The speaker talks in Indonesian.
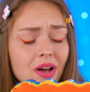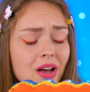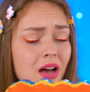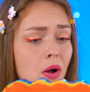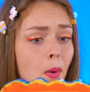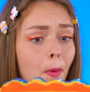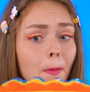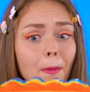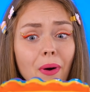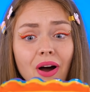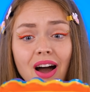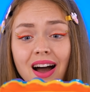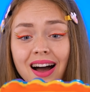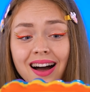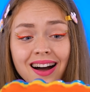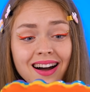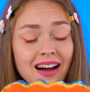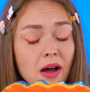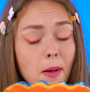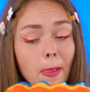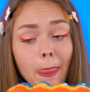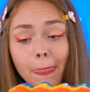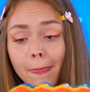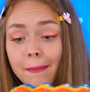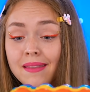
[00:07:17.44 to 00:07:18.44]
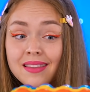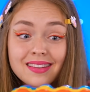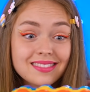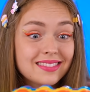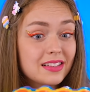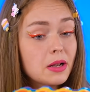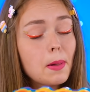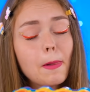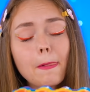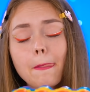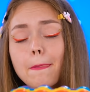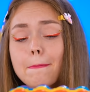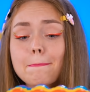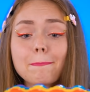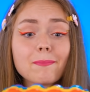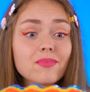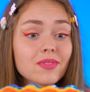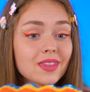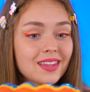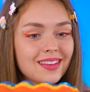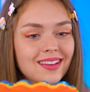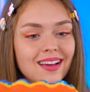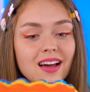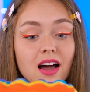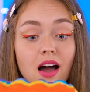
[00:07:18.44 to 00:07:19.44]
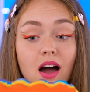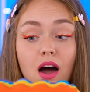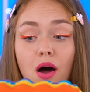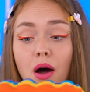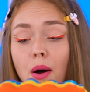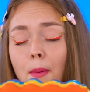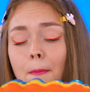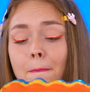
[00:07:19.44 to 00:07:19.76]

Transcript: ini kue popit luar biasa.